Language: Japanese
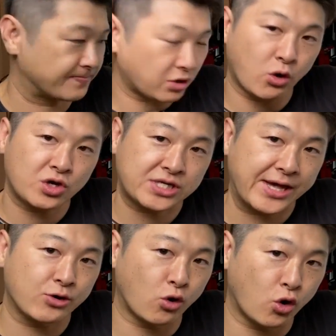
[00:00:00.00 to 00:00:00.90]
これを
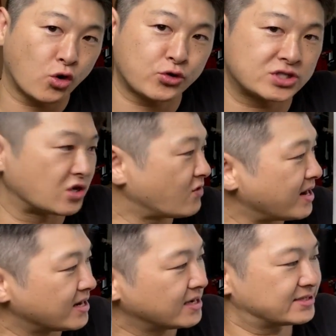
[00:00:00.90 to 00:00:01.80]
鍛える方法として
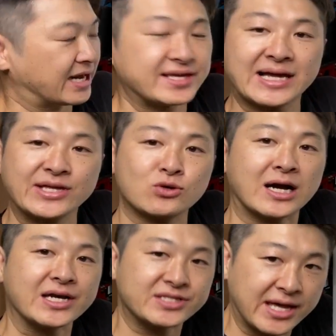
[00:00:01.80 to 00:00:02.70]
は大体の
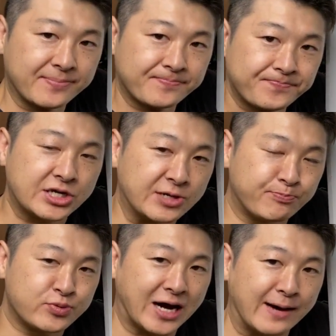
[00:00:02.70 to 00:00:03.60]
外転、
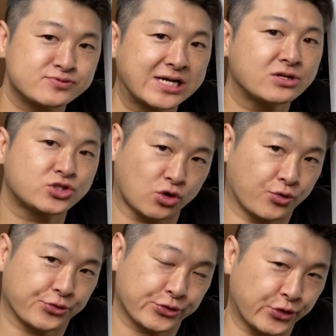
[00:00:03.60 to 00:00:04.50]

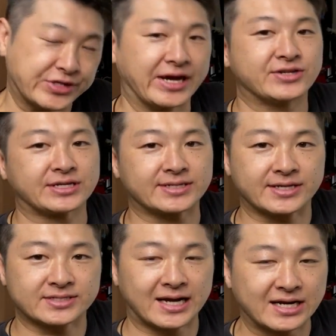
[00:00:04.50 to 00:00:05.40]
ヒップアブダクションといった
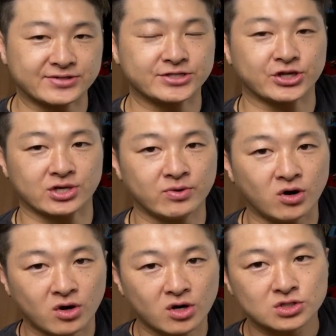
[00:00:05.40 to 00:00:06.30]
エクササイズがあるんですけど
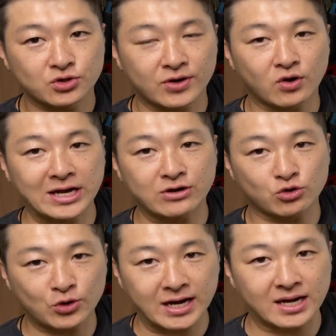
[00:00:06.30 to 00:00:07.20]
も、それをやる
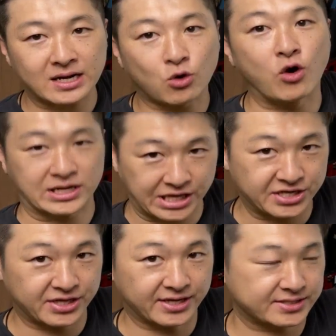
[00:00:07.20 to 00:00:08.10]
ことが効果的
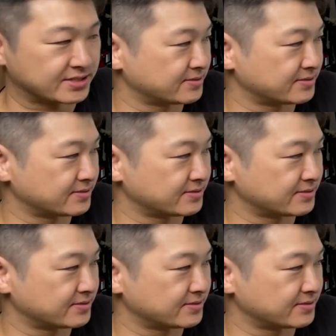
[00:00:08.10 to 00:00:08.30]
です。